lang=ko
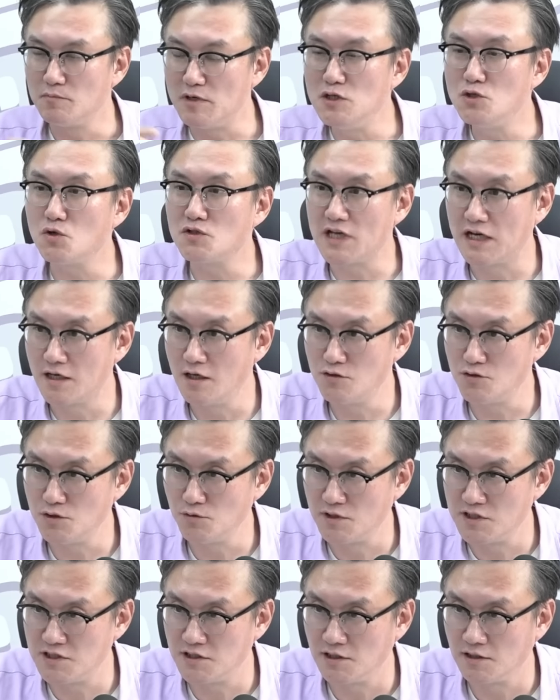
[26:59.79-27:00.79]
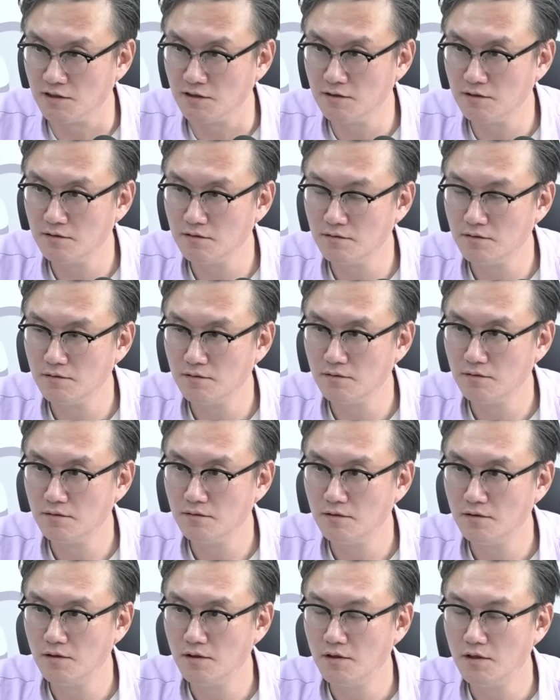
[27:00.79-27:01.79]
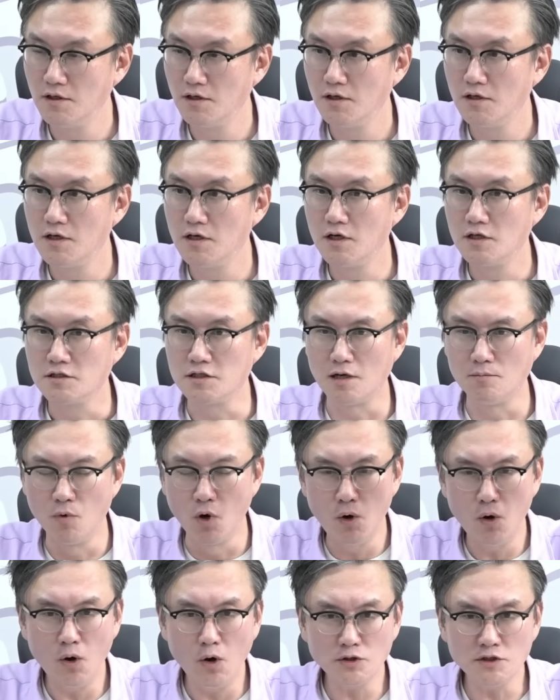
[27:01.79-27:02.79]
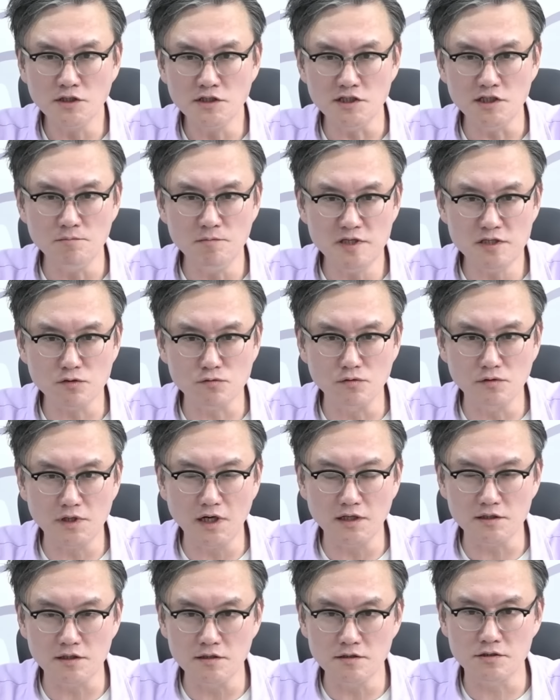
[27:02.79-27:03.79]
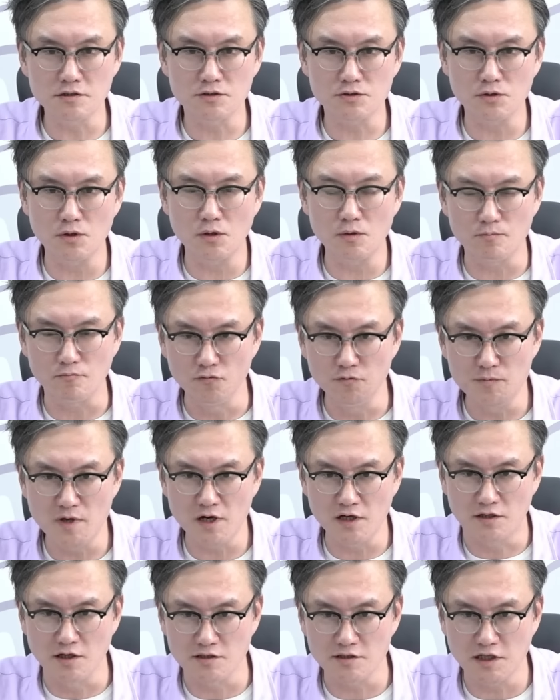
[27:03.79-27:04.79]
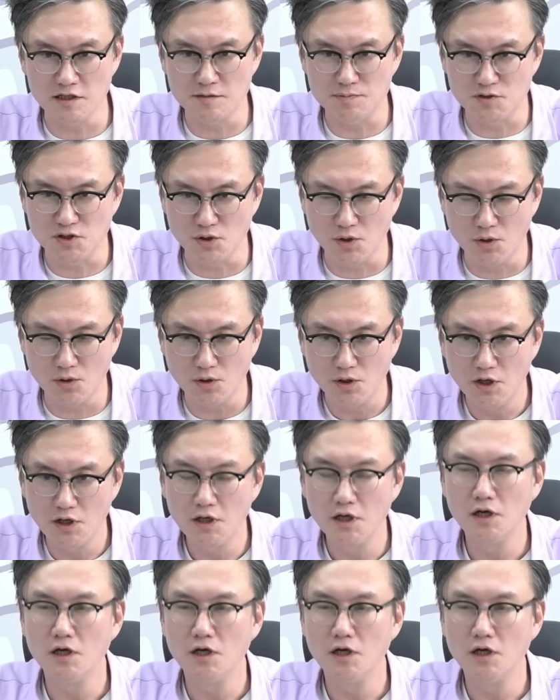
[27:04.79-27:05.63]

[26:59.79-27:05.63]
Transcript: 민족 자결주의 원칙이. 어. 자 모든 식민지 국가들은 스스로 문명을 결정하십시오.